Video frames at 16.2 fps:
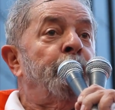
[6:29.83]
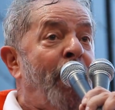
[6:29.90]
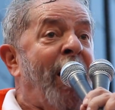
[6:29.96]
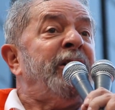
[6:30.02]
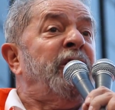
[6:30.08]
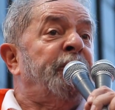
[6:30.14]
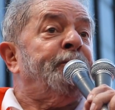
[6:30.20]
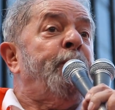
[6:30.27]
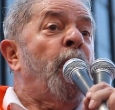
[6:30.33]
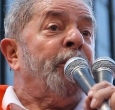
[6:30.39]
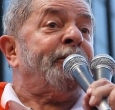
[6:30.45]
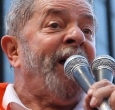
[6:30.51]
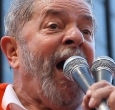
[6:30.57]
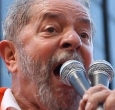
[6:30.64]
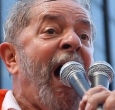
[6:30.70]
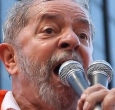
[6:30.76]
para
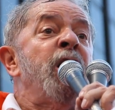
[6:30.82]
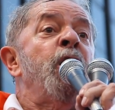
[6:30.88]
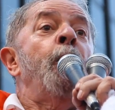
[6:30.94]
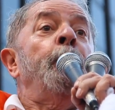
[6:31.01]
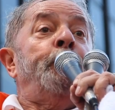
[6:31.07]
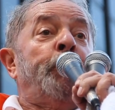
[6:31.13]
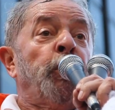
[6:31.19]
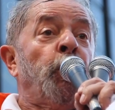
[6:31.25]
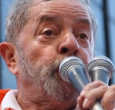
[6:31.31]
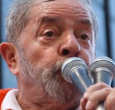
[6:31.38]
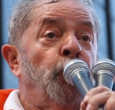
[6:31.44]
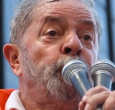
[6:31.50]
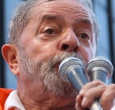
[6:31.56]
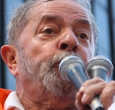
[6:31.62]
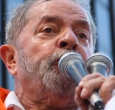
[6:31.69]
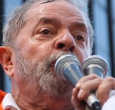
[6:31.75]
exportar
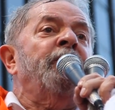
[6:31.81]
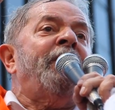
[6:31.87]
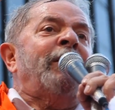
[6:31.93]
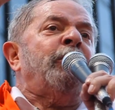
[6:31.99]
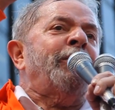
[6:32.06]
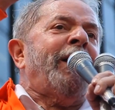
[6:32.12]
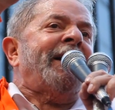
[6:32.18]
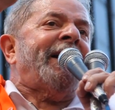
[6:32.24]
produtos com valor